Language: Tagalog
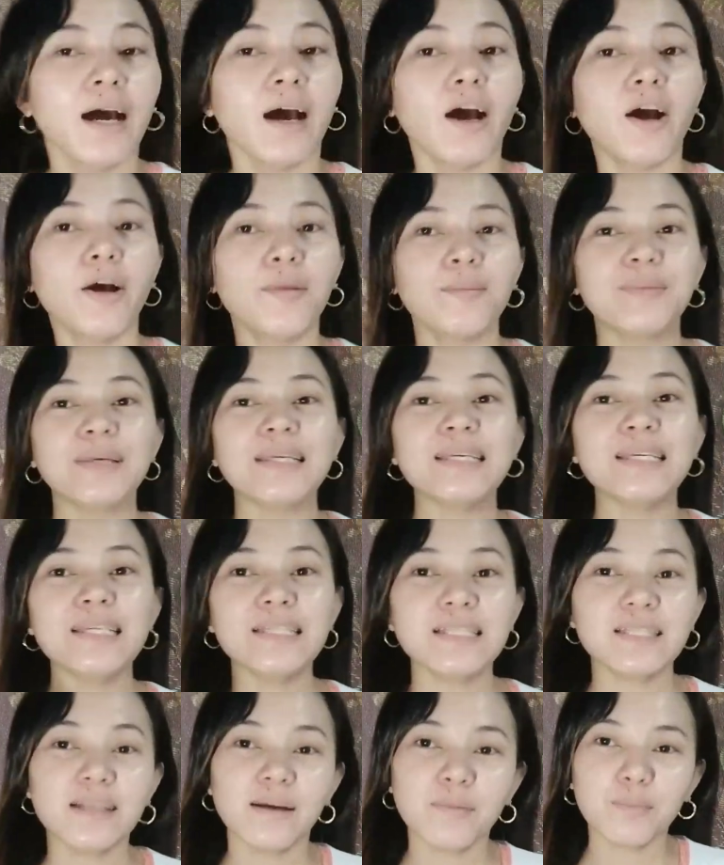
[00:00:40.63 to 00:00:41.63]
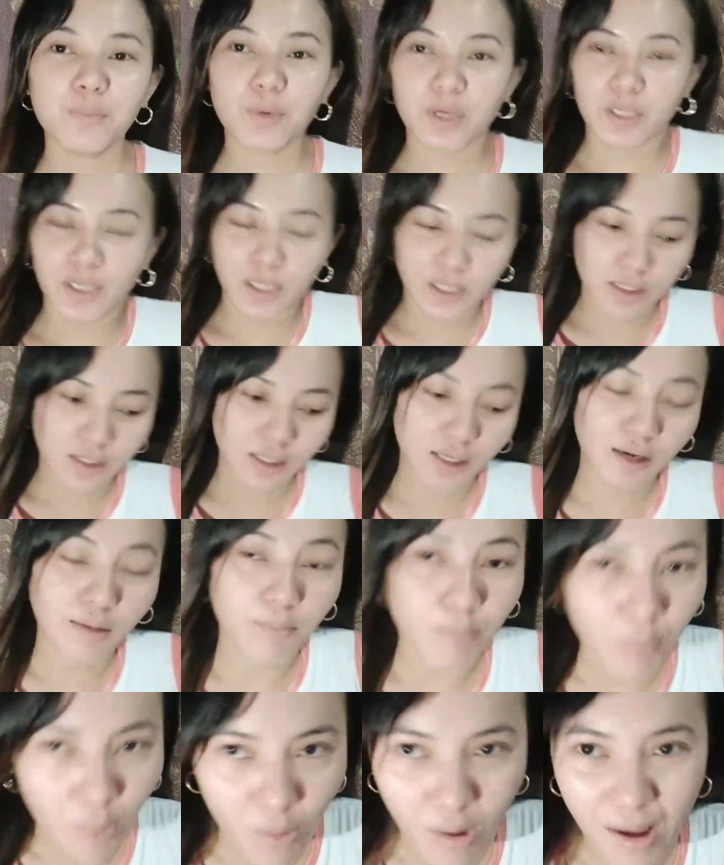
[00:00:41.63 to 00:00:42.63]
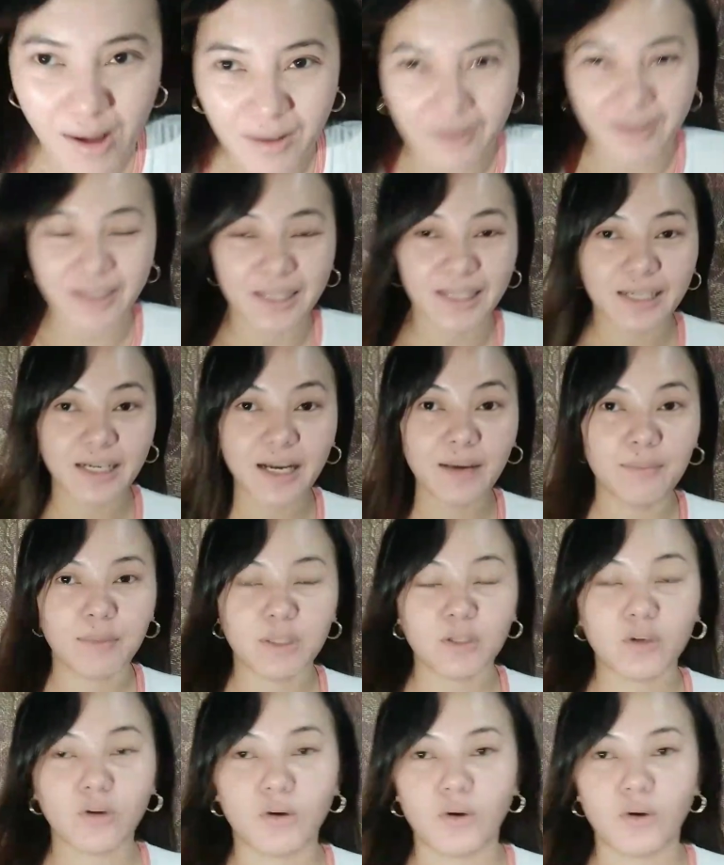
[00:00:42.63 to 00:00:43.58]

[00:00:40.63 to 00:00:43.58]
Um, iisang product lang po ang ginagamit